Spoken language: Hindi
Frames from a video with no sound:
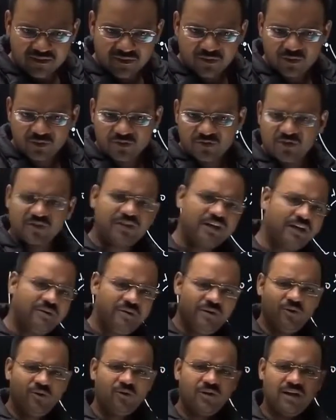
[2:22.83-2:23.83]
जितने भी
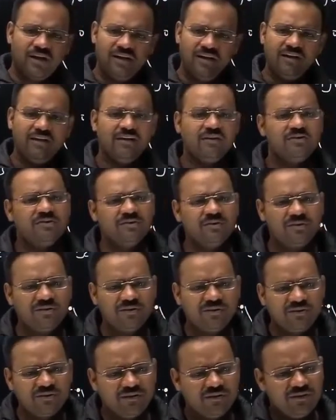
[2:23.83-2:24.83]
लोग हैं
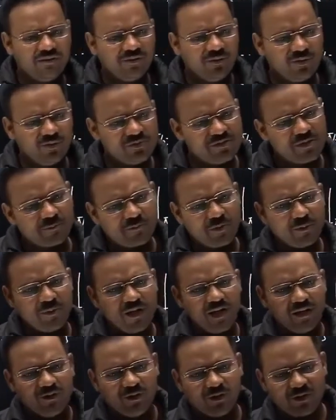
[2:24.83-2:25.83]
उन सबको बुला
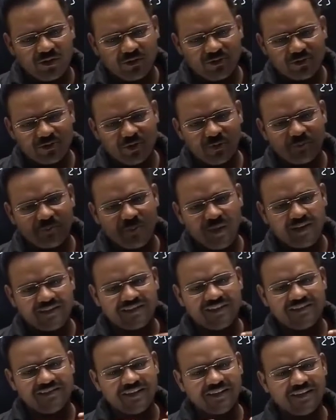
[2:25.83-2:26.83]
लो जो पैसा
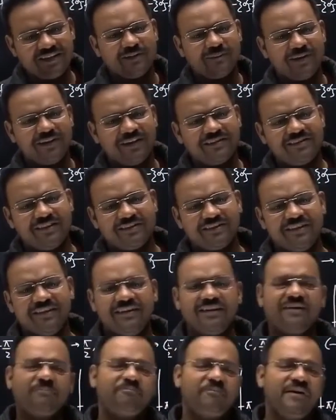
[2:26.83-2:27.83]
ज़्यादा कमाना चाहते हैं
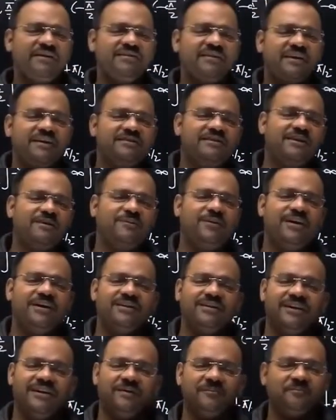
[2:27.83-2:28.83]
कि पैसा कैसे कमाया
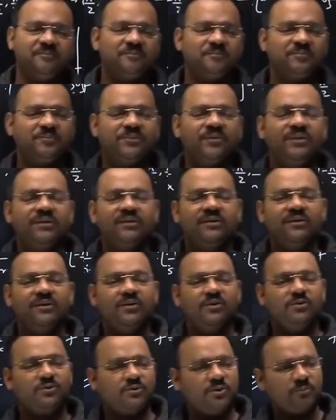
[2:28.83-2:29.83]
जाए
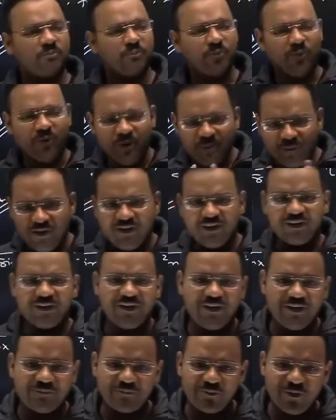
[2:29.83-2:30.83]
तो पूरी भीड़ लग
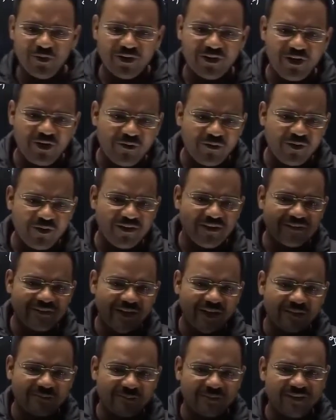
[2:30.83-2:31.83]
गई पूरे गांव वाले
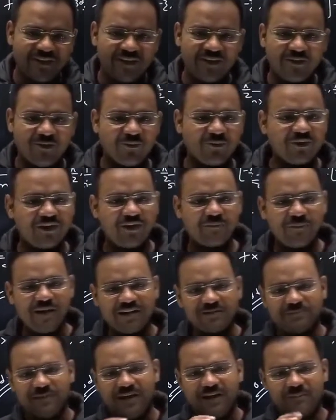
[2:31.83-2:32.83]
साथ में उनके पास
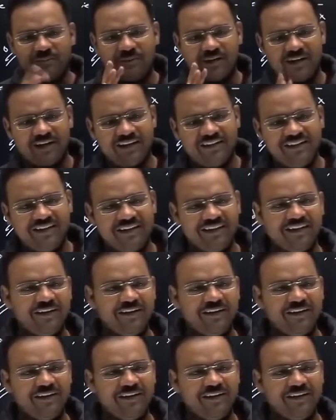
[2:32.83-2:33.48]
माइक पकड़ा दिया गया